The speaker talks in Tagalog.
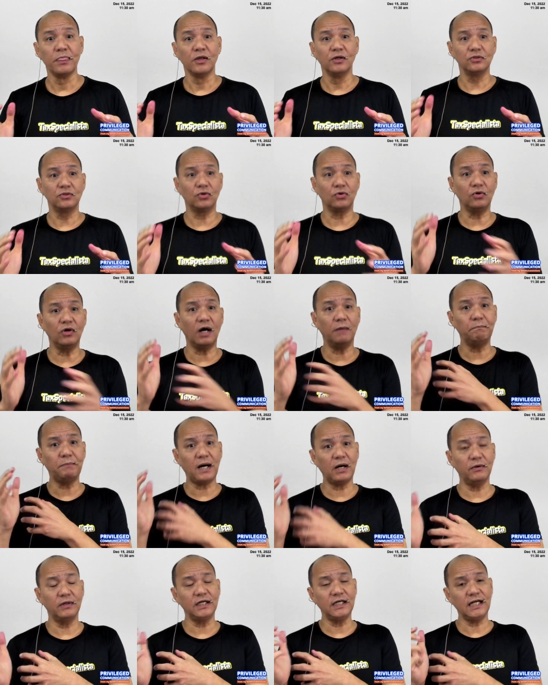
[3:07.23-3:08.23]
So kung ang
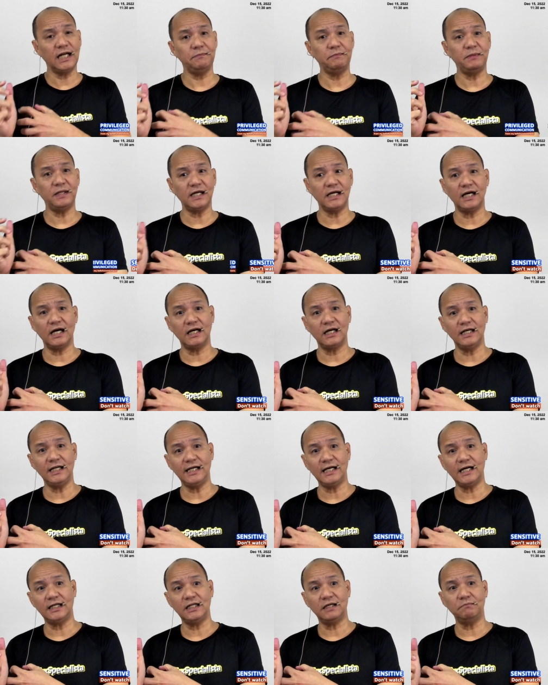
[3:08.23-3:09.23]
power nila ay
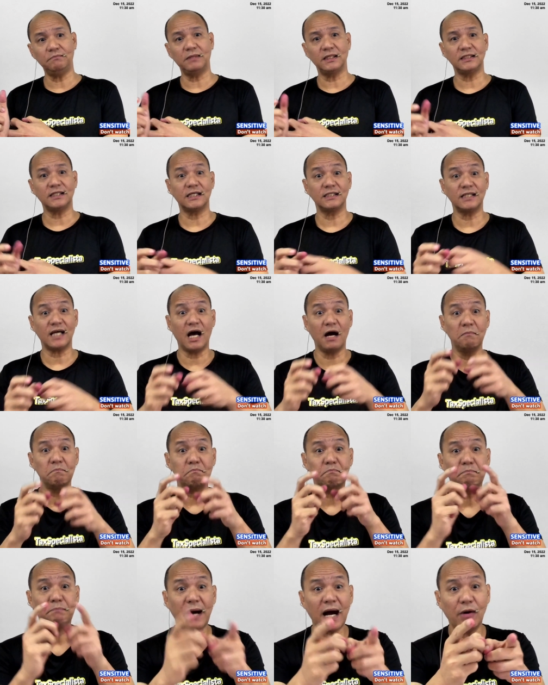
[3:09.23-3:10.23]
pinanggagalingan ng batas,
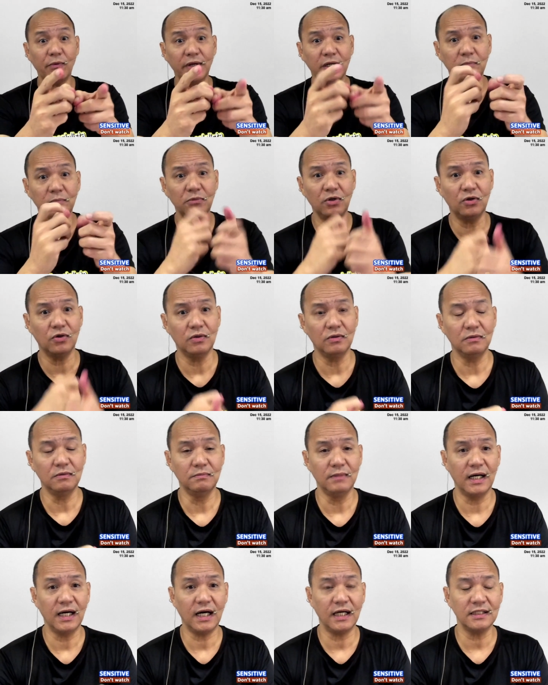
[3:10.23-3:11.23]
ang power mo,
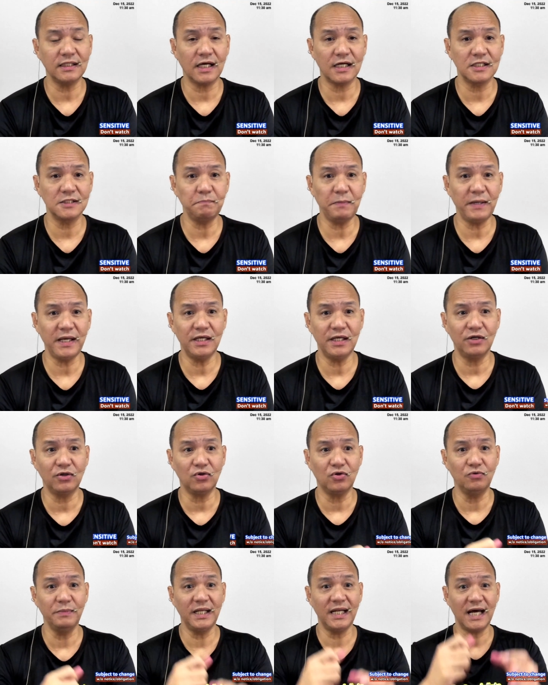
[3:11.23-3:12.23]
mga ka-taxpayer
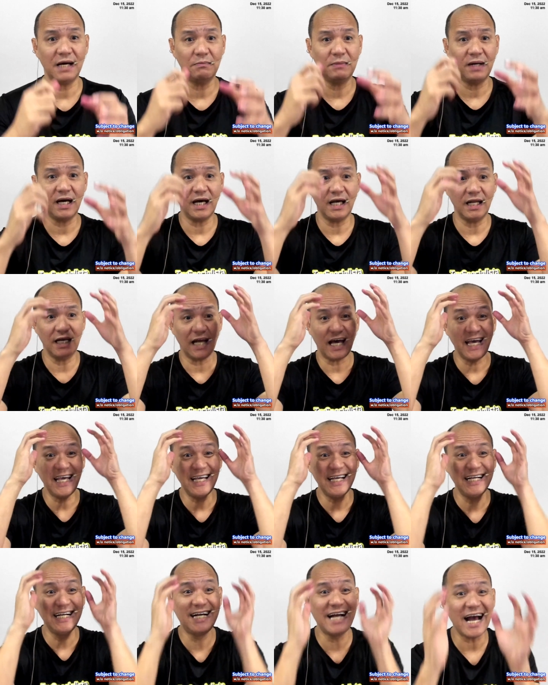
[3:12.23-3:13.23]
kong minamahal, ay
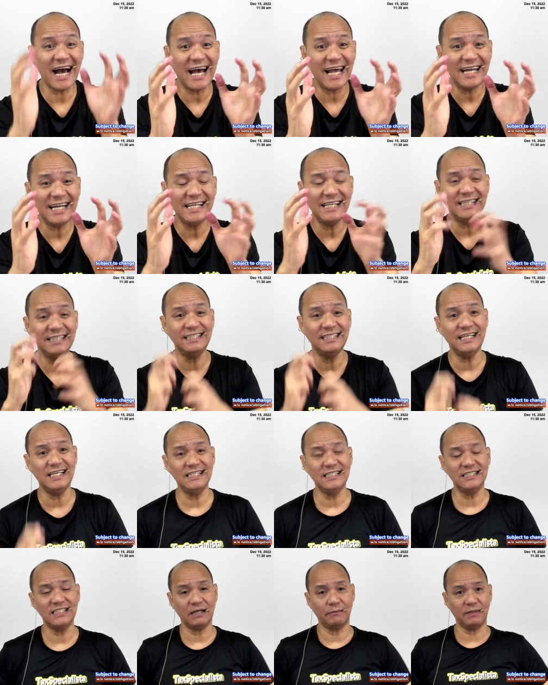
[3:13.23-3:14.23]
galing din
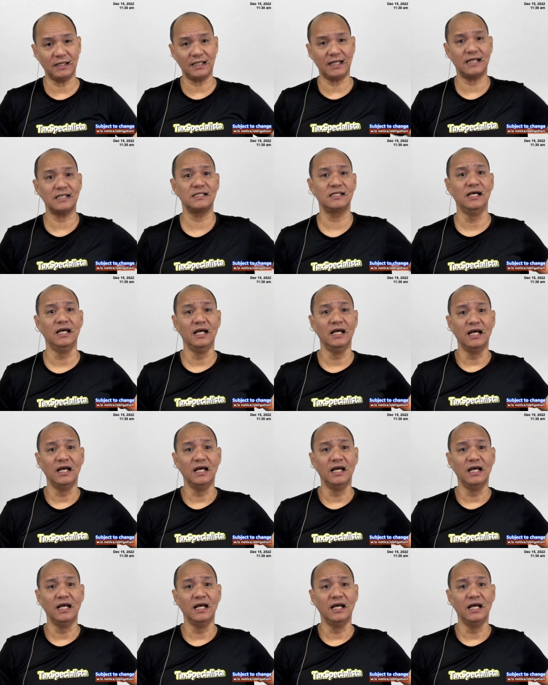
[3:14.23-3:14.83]
sa batas.